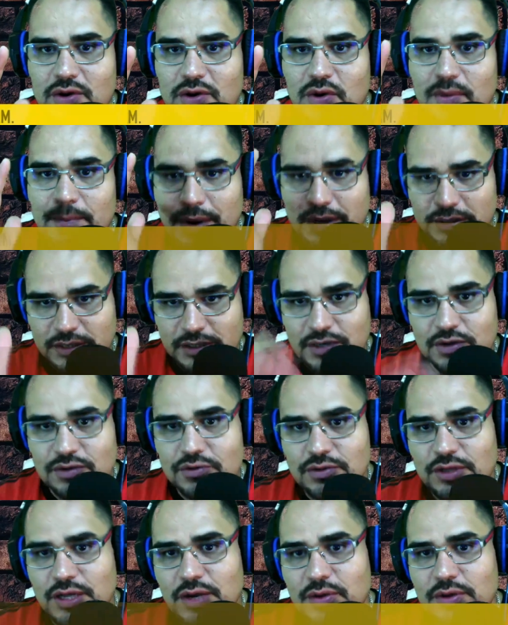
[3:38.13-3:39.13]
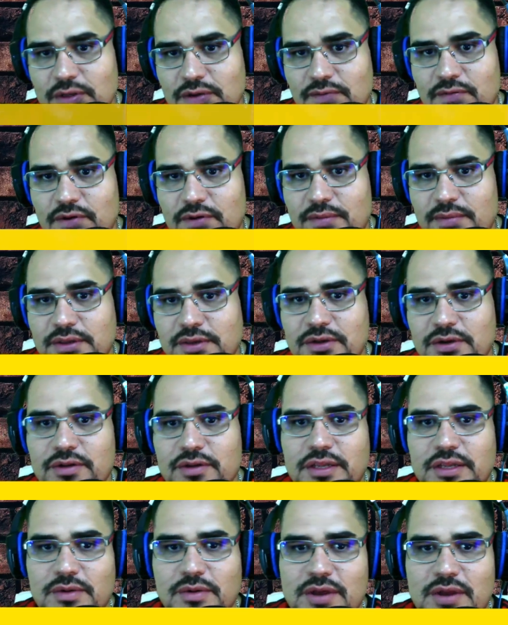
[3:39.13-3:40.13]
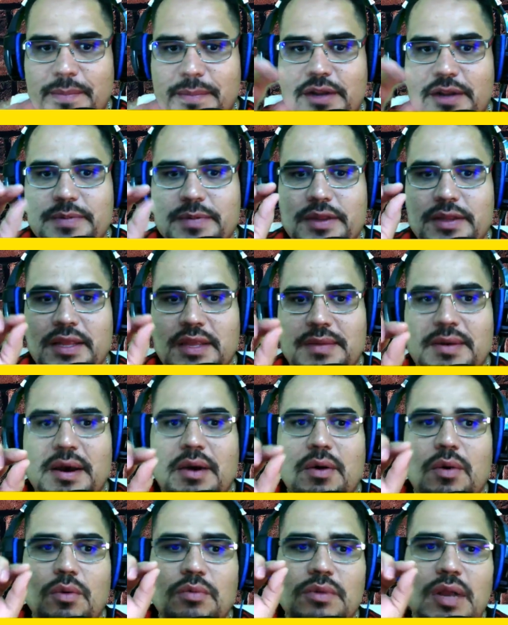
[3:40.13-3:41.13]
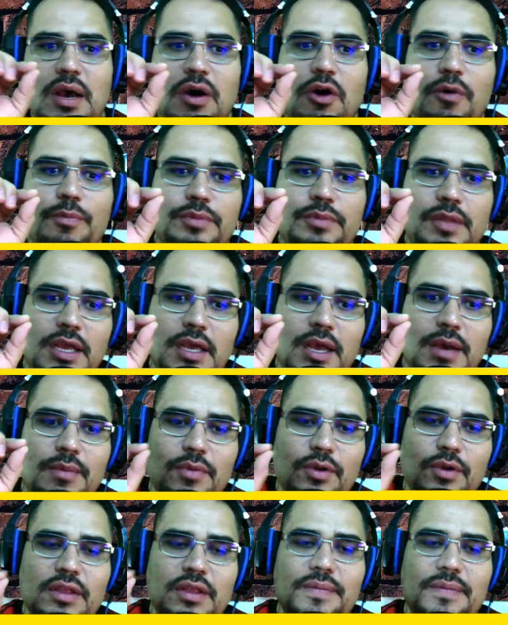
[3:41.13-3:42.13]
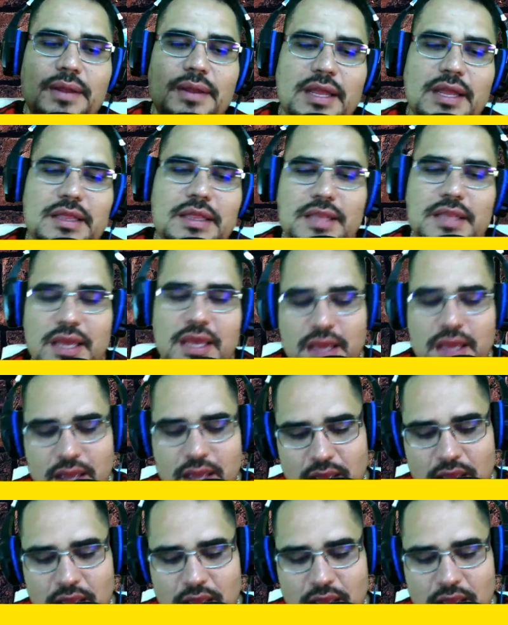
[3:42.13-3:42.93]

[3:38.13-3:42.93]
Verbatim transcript: compartir contigo esta información desde una perspectiva o una óptica muy diferente